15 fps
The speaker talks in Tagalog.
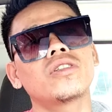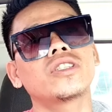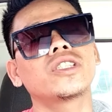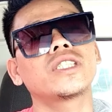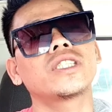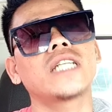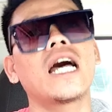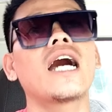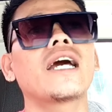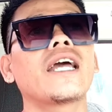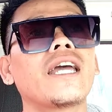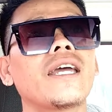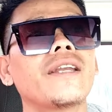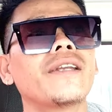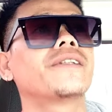salamat
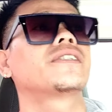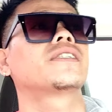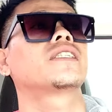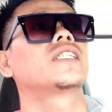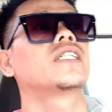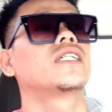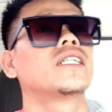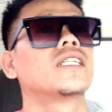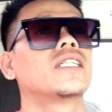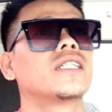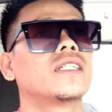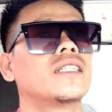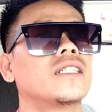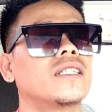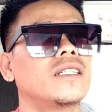talaga, salamat.
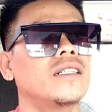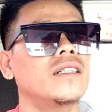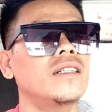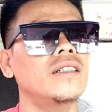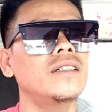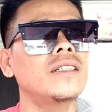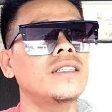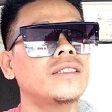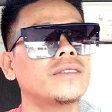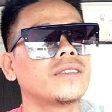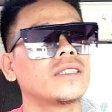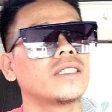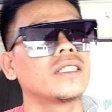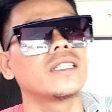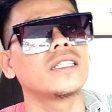At
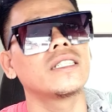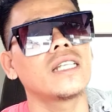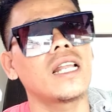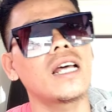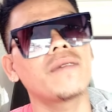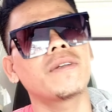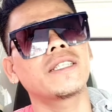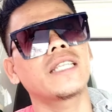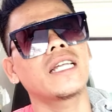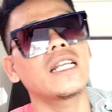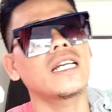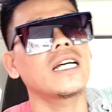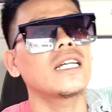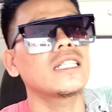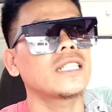saka don't worry po
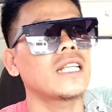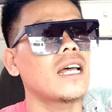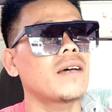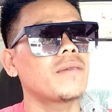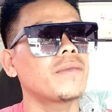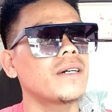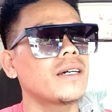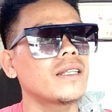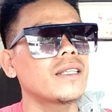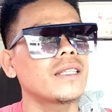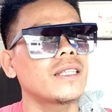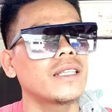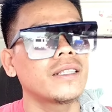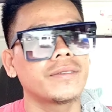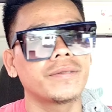kahit
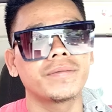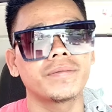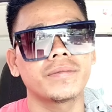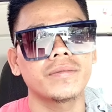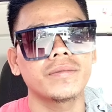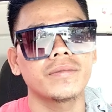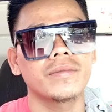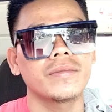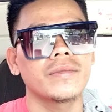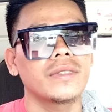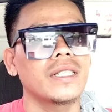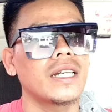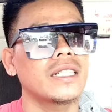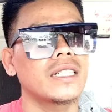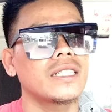maliit lang
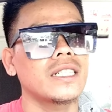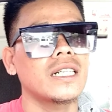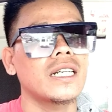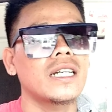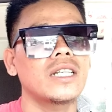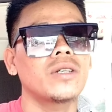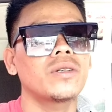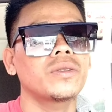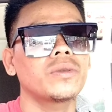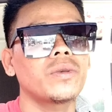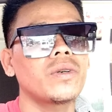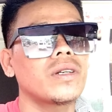yung oras natin